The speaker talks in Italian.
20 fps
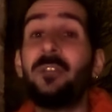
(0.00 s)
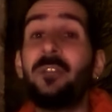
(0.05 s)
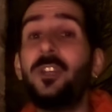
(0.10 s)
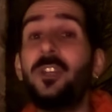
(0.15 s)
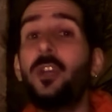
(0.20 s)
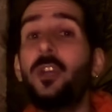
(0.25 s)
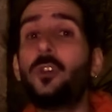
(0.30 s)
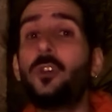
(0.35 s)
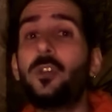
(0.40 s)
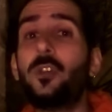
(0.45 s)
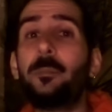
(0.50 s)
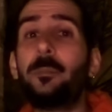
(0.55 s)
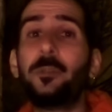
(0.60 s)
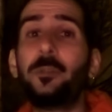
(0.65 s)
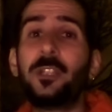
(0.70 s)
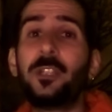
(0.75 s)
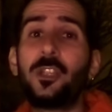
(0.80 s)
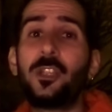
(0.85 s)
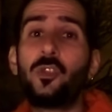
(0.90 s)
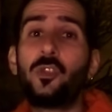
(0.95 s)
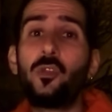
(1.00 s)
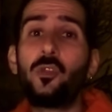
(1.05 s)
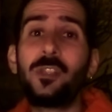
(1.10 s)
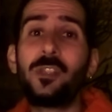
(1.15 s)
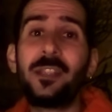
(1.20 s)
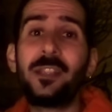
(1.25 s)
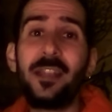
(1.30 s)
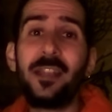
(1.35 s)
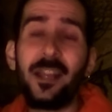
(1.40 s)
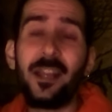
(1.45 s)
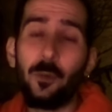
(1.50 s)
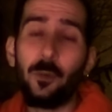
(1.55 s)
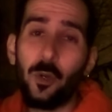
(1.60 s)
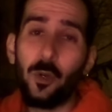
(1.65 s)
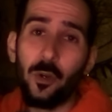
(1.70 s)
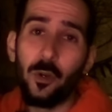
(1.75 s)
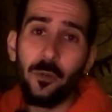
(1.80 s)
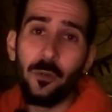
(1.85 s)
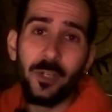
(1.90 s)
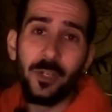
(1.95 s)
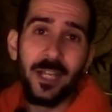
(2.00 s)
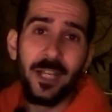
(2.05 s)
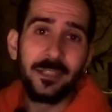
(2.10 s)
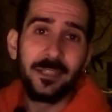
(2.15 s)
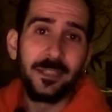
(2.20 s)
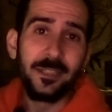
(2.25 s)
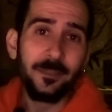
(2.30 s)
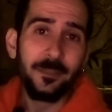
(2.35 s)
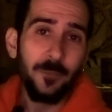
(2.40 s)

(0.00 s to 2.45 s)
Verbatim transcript: Vi ricordo che potete sostenere qualora lo vogliate il